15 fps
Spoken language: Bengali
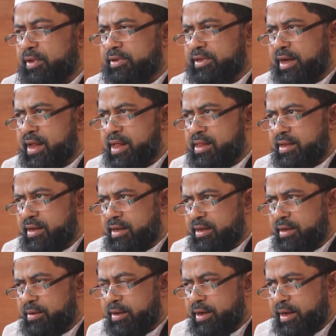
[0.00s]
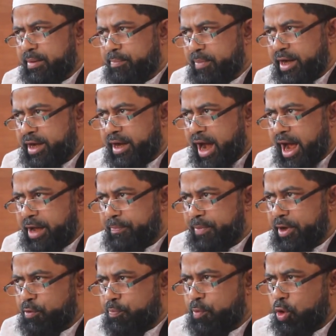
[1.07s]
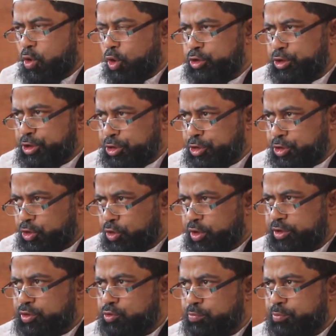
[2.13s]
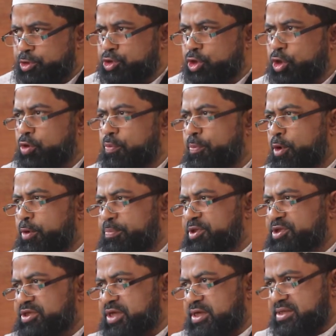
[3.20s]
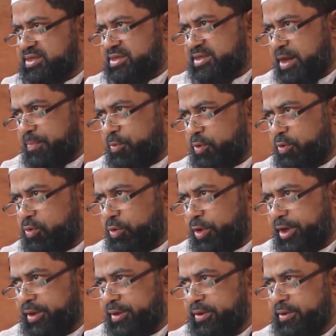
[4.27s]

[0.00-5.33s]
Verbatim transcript: তারা মানে গায়েবের উপর অদৃশ্য কিছু বিষয়ের উপর বিশ্বাস স্থাপন করে